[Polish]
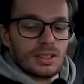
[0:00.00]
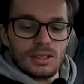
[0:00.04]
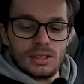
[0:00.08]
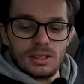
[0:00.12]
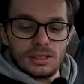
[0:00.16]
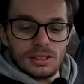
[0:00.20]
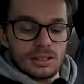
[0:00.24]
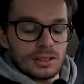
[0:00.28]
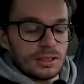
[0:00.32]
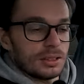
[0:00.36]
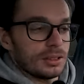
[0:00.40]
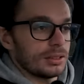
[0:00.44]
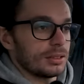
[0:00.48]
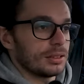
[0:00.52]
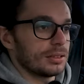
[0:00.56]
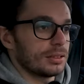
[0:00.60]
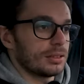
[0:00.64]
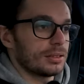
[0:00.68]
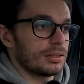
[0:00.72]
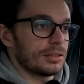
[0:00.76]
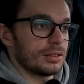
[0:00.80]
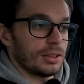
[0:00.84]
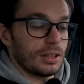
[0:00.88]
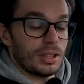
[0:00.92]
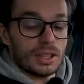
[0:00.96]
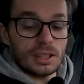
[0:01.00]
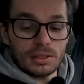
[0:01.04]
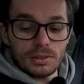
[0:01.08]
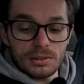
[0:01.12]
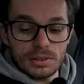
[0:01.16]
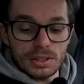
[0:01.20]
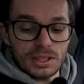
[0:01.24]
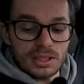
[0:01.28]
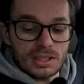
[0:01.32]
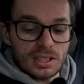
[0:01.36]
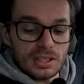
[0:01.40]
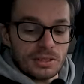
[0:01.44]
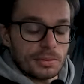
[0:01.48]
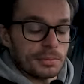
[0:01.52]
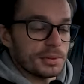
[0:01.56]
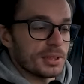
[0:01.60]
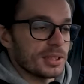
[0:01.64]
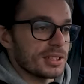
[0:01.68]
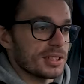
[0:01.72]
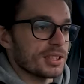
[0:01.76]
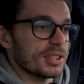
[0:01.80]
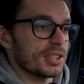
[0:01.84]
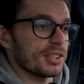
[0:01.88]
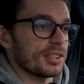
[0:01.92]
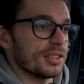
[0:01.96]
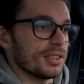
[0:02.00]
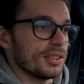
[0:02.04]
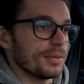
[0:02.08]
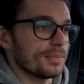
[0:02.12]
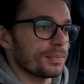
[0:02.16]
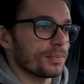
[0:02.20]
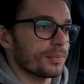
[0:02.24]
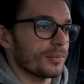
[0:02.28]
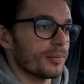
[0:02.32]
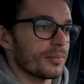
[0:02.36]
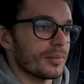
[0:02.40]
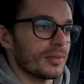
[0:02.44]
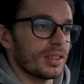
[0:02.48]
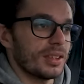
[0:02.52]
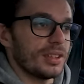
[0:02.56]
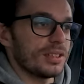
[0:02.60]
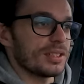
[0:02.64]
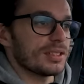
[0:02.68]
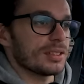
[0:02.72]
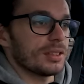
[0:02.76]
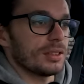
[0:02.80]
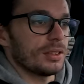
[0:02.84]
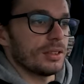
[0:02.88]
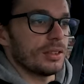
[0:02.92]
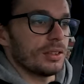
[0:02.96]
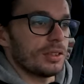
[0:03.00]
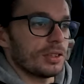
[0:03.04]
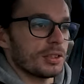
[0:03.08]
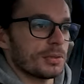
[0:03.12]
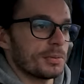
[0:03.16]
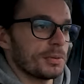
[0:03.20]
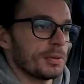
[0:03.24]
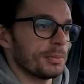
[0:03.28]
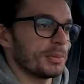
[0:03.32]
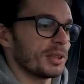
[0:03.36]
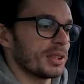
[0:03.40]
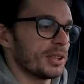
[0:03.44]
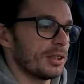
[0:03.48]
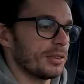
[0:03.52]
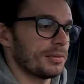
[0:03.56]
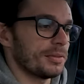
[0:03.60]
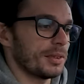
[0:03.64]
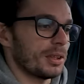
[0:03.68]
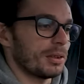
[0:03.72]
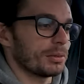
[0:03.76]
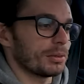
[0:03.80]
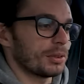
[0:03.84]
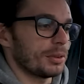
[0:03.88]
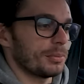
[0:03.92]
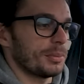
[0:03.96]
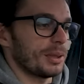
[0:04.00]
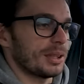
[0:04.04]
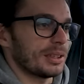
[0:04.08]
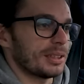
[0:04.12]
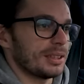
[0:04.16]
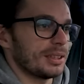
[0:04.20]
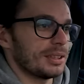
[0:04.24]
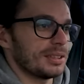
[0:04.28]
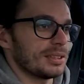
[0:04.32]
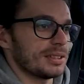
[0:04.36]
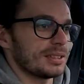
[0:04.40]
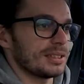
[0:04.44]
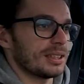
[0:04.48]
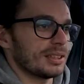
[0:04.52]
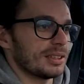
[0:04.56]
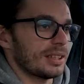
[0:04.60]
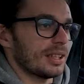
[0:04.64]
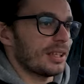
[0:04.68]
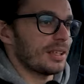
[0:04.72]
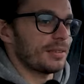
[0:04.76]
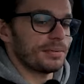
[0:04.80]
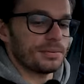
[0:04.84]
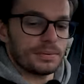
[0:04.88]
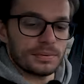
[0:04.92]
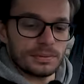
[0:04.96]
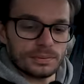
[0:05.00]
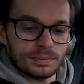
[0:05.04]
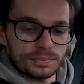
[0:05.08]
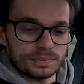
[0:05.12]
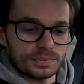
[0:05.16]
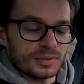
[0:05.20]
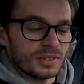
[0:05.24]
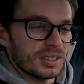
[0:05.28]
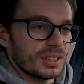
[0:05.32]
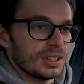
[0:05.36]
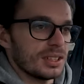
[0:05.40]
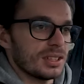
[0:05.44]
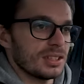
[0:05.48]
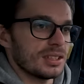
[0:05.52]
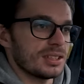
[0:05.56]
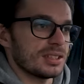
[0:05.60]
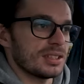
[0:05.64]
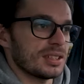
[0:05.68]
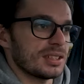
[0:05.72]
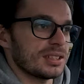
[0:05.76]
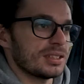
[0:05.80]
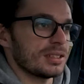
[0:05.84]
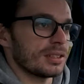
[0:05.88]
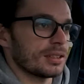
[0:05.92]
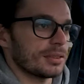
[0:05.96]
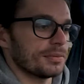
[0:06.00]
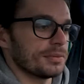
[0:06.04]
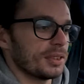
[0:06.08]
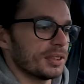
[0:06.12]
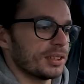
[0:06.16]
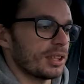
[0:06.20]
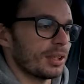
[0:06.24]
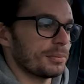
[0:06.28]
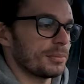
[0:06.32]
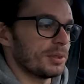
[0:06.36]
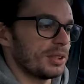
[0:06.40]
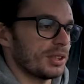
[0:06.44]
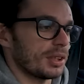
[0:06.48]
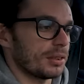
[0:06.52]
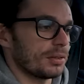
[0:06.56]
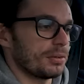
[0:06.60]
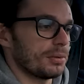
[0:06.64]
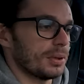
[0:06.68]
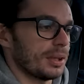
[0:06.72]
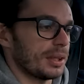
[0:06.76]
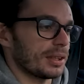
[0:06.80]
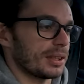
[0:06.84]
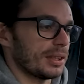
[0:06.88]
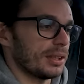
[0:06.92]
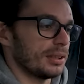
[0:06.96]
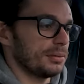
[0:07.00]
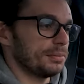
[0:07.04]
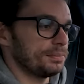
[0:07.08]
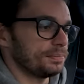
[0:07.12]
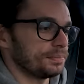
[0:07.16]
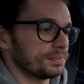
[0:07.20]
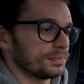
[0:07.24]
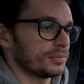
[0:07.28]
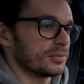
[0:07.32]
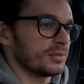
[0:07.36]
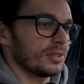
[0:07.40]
E, to jak już jesteśmy przy skrzyni, jest to 8-biegowy automat ZF ze sterownikami Jaguara.